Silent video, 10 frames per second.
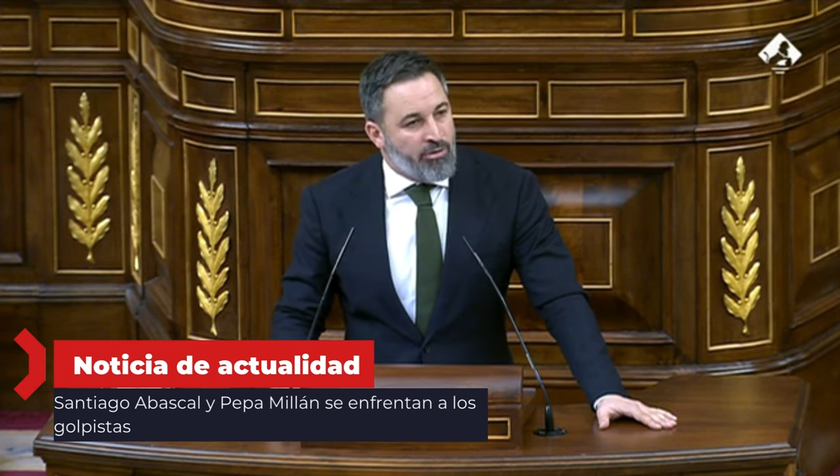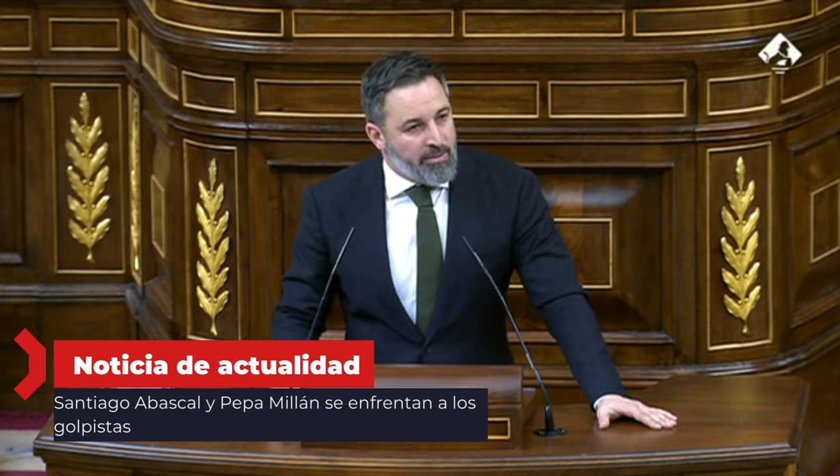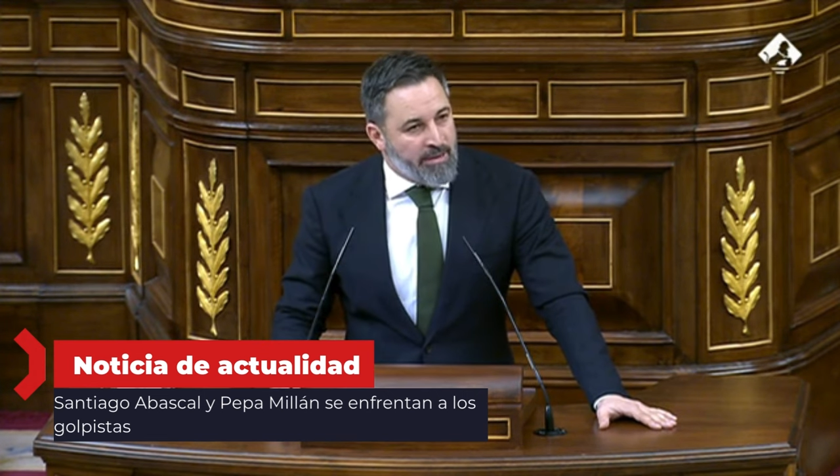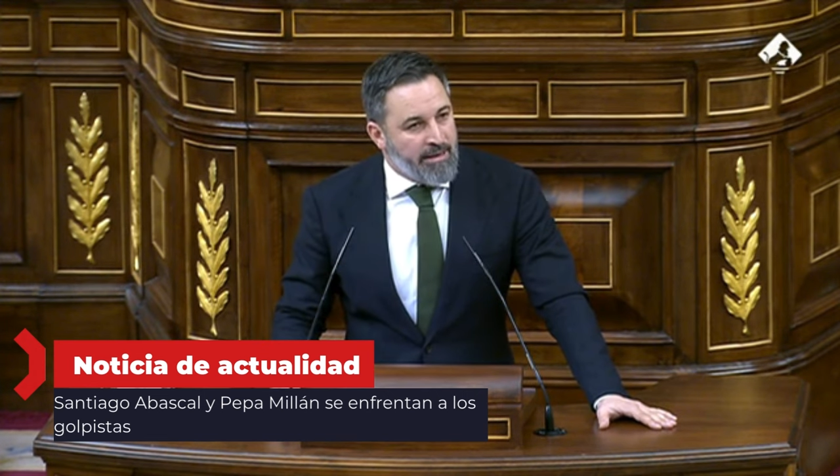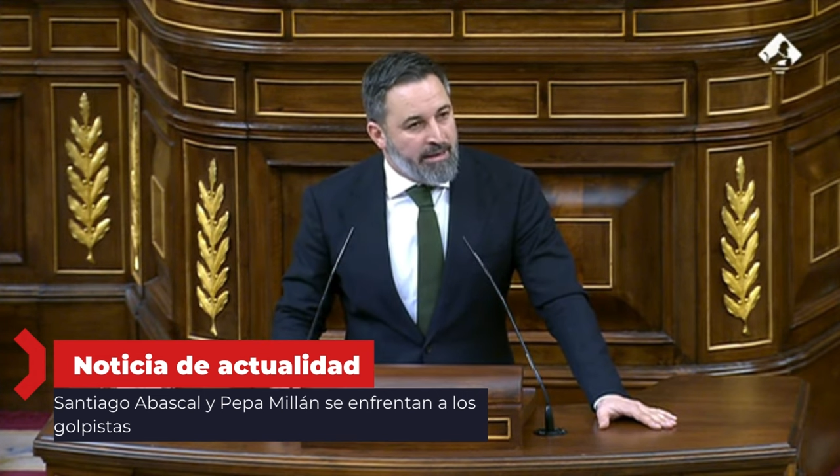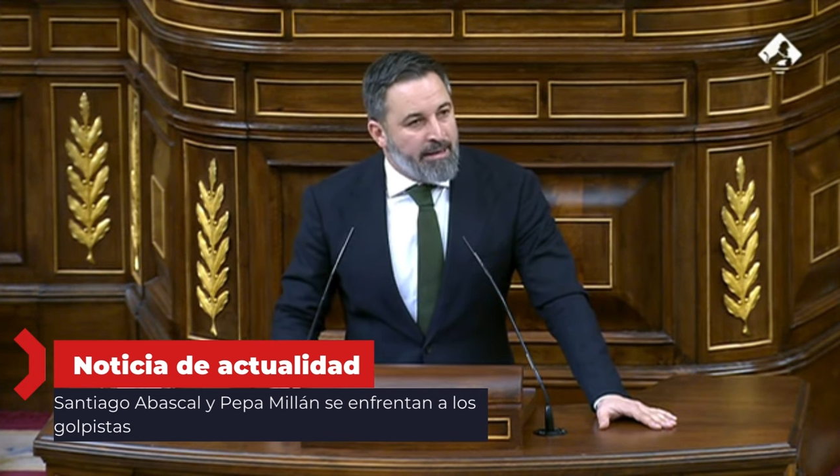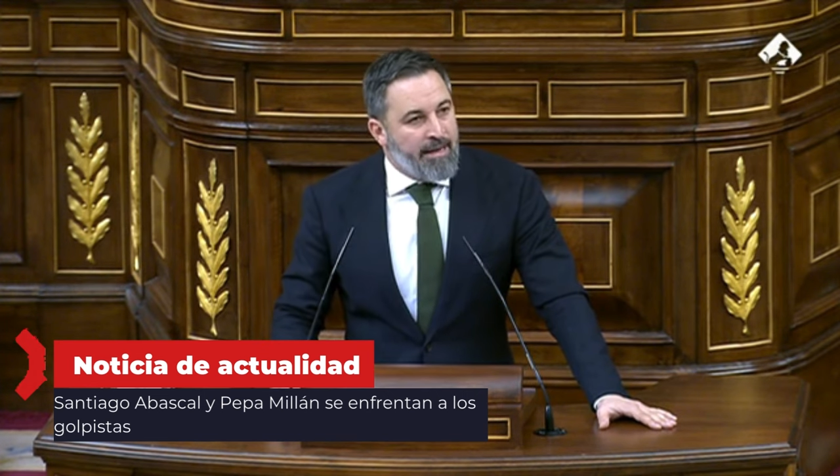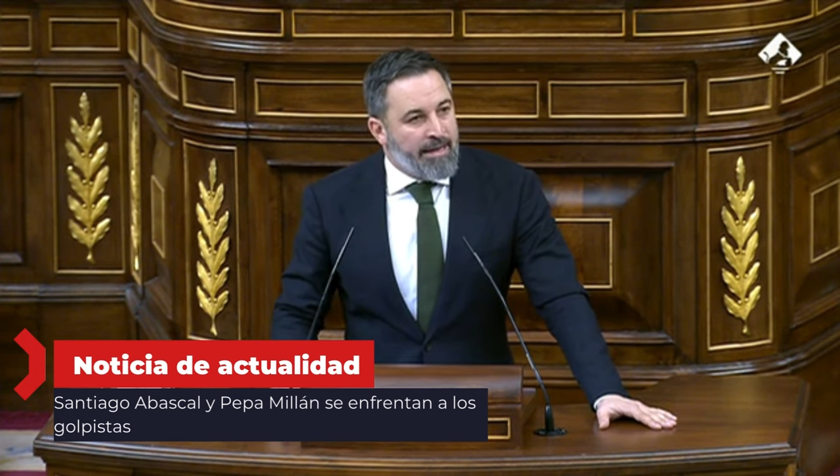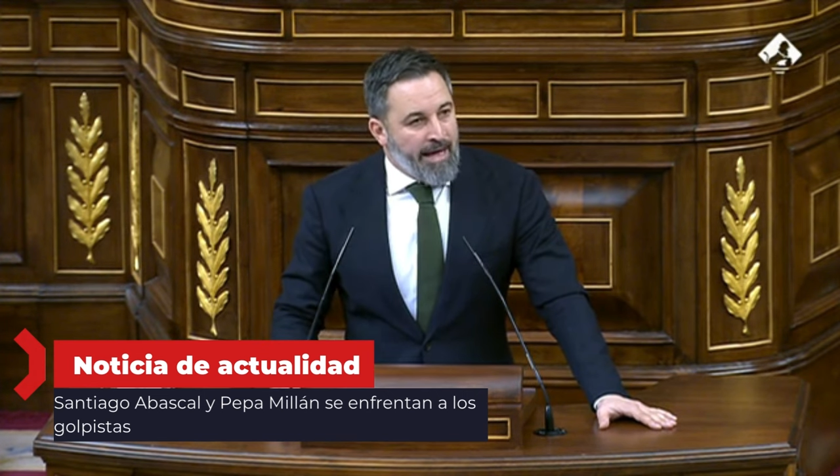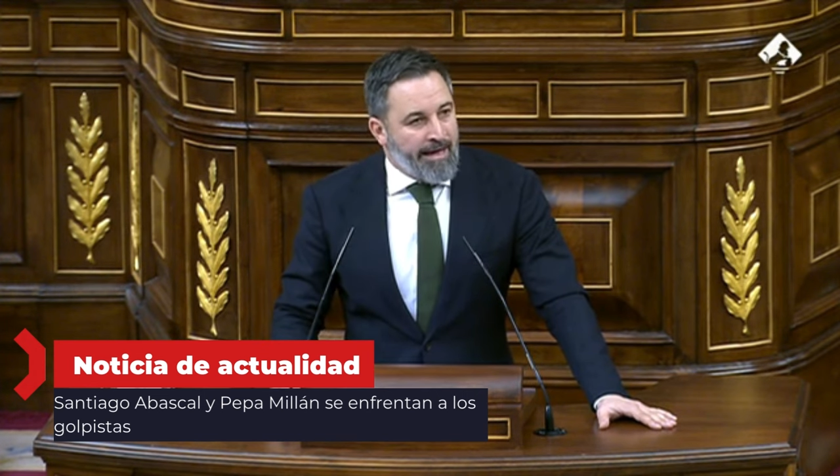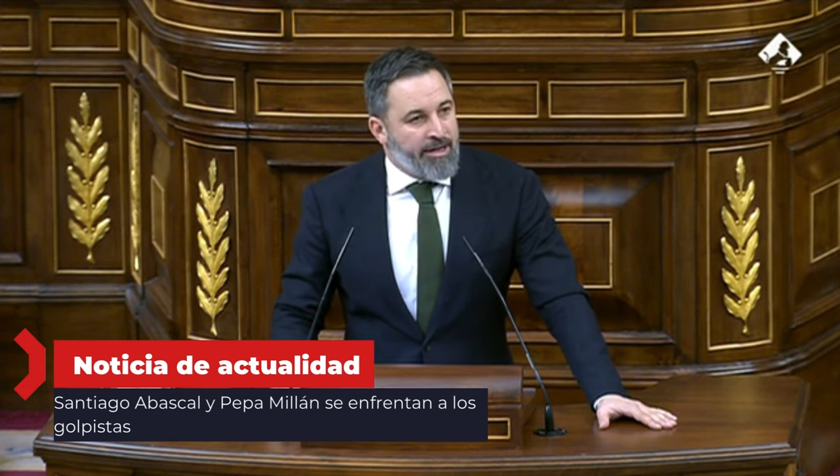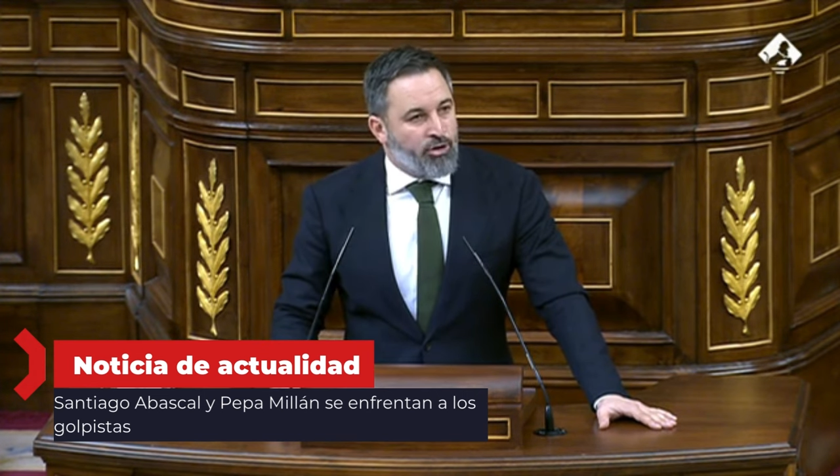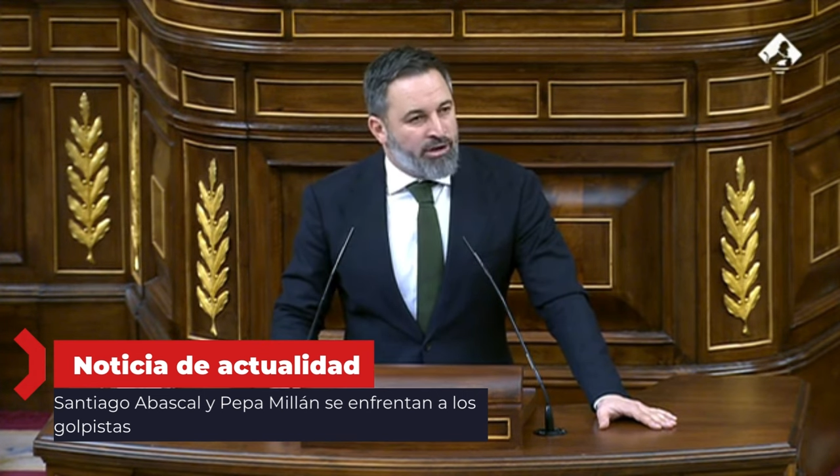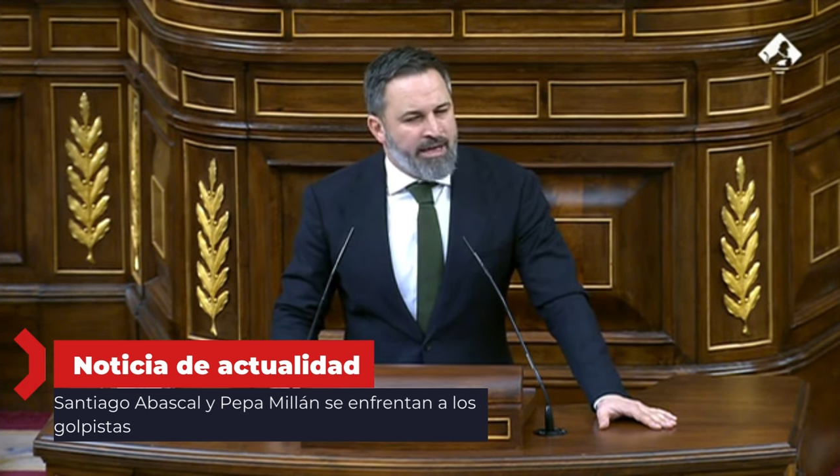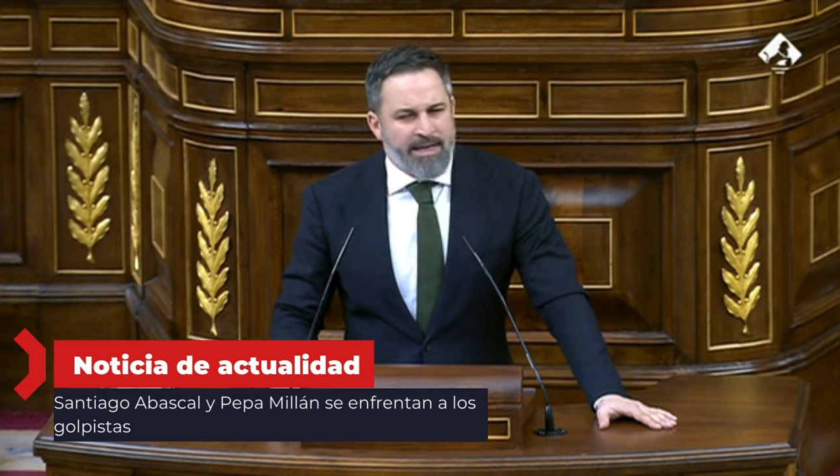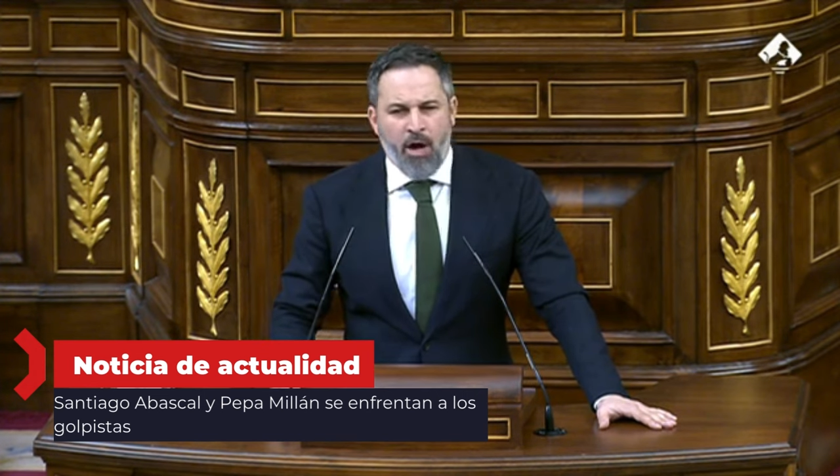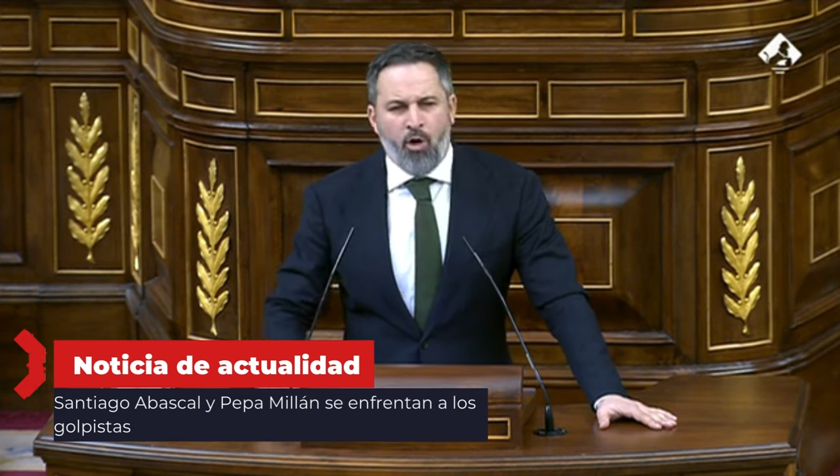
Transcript: civil que aquello traería.